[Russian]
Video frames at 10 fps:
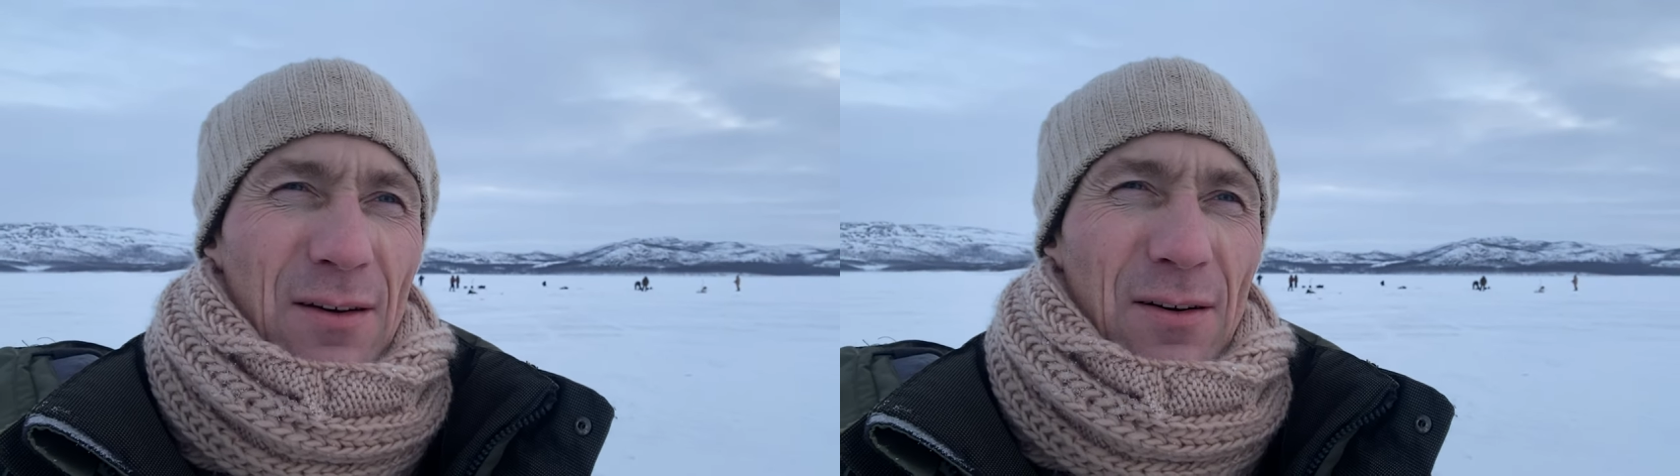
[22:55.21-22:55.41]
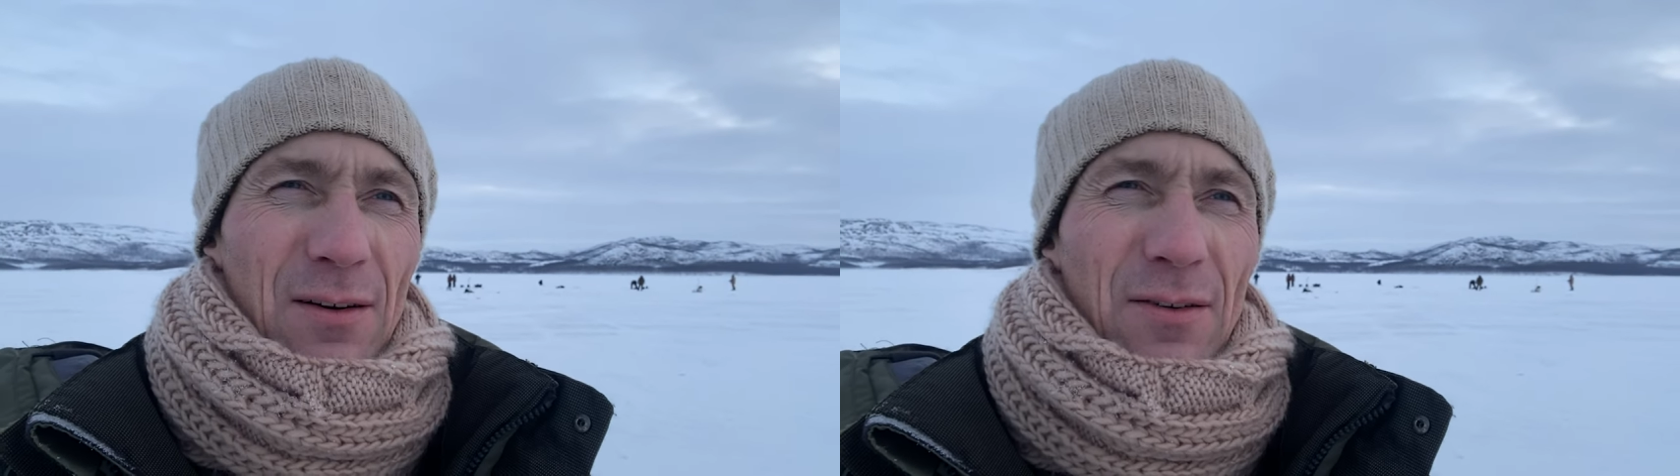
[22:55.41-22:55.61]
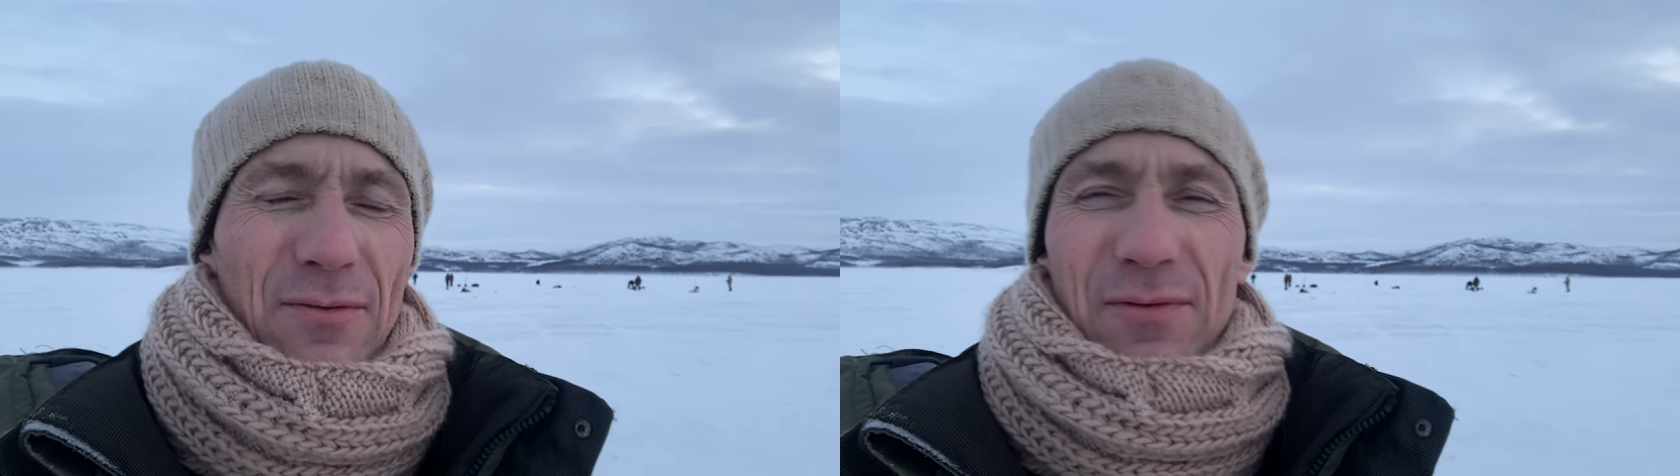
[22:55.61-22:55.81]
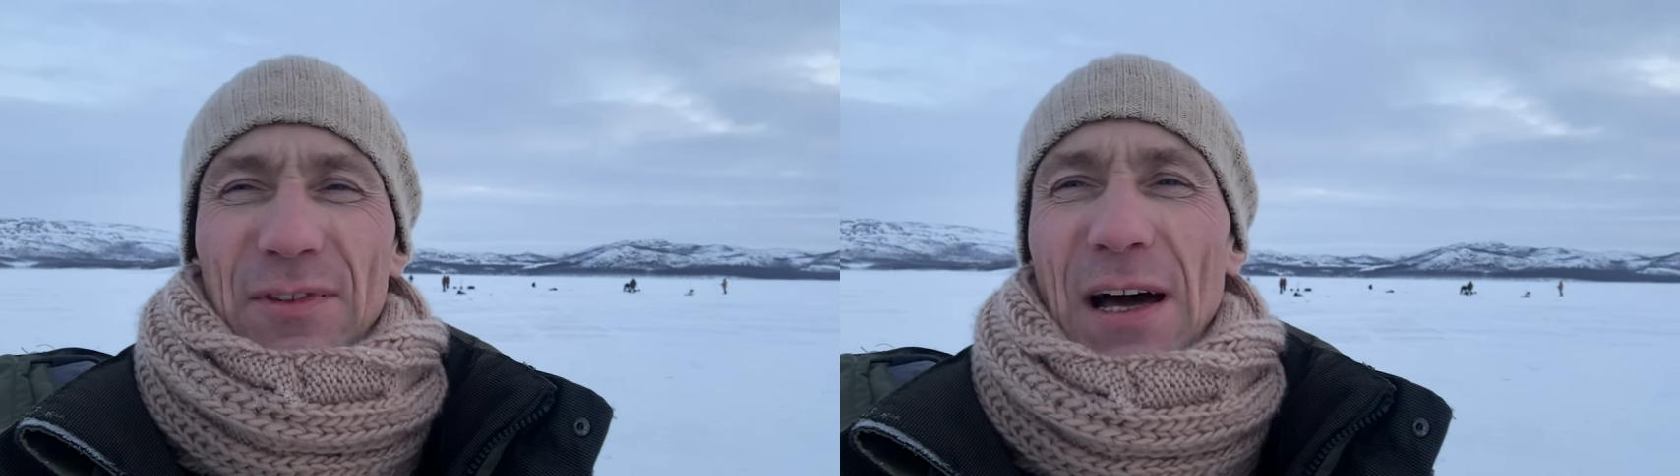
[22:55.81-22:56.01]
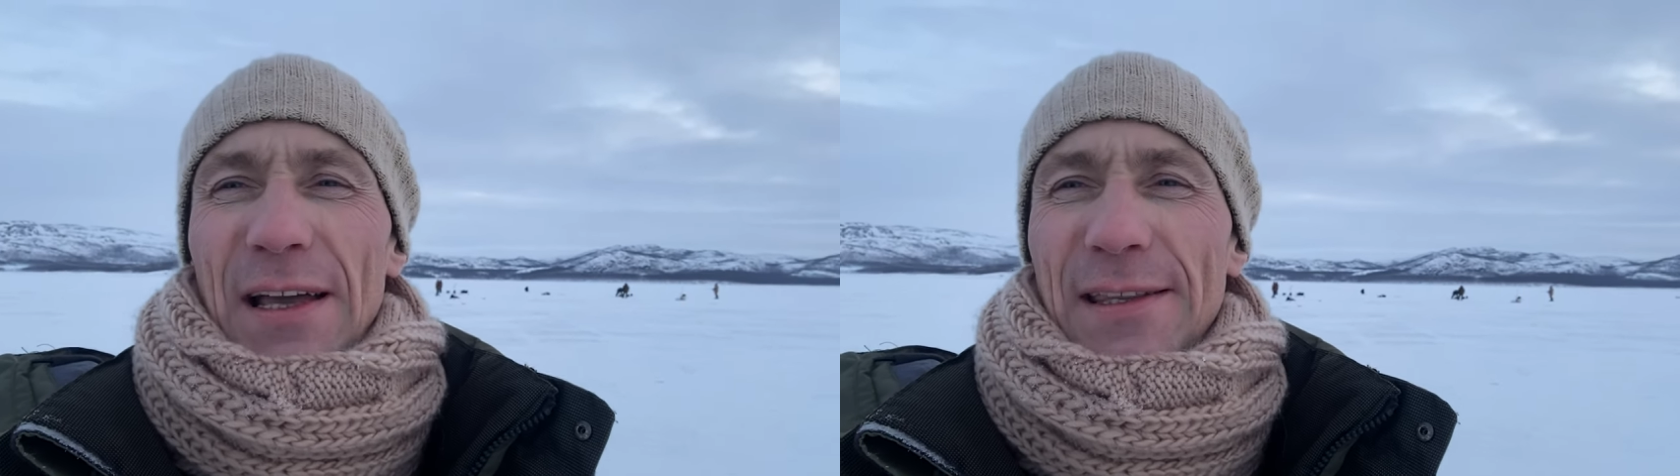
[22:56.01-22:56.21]
Э,
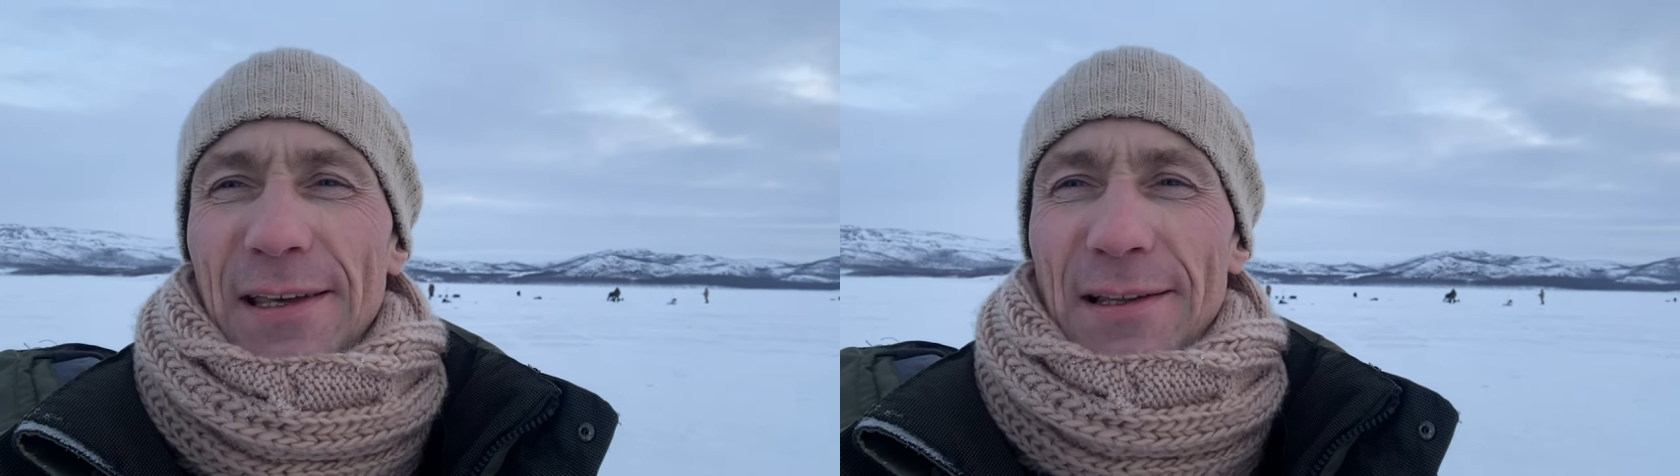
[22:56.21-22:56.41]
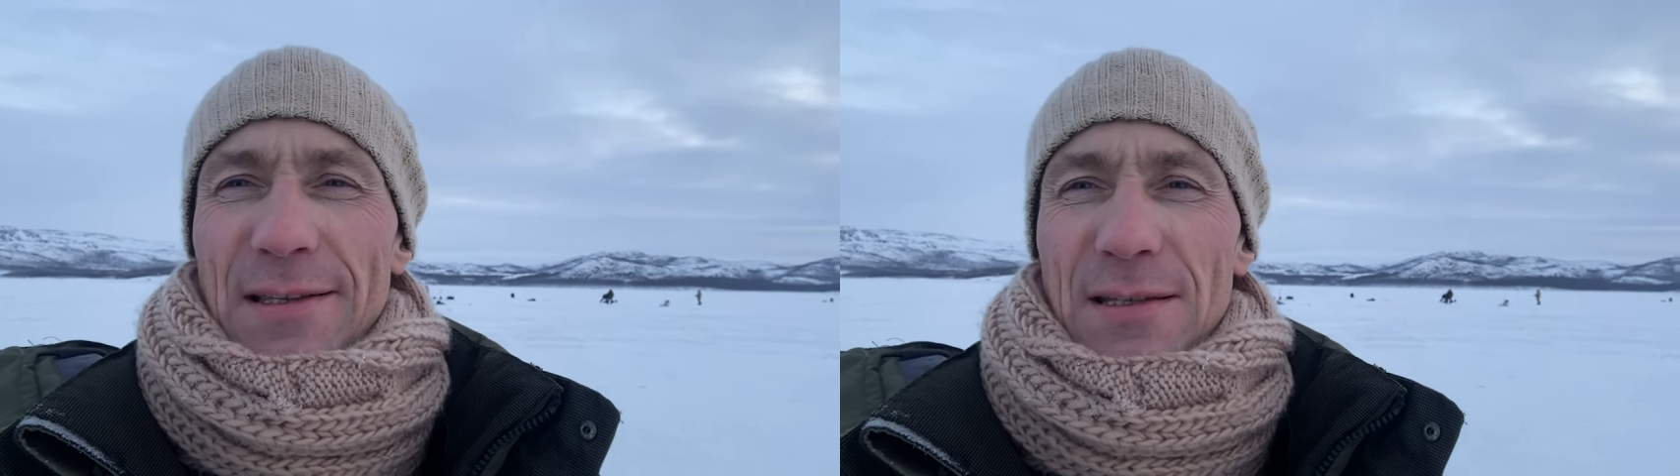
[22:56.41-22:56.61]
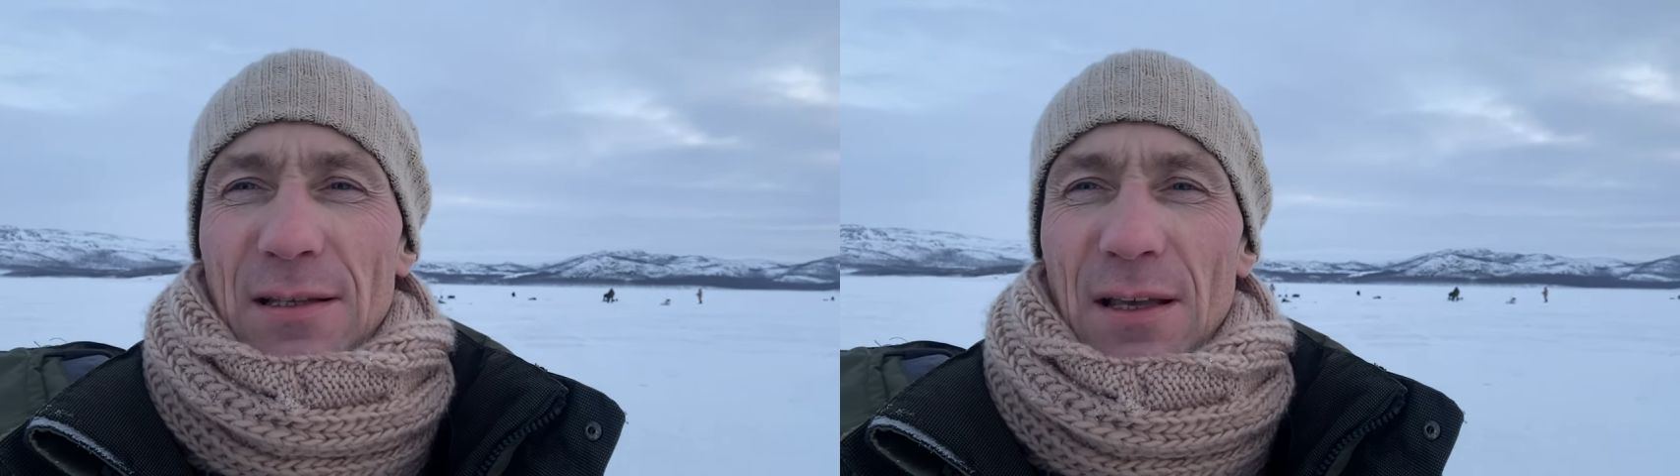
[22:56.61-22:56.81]
до 11,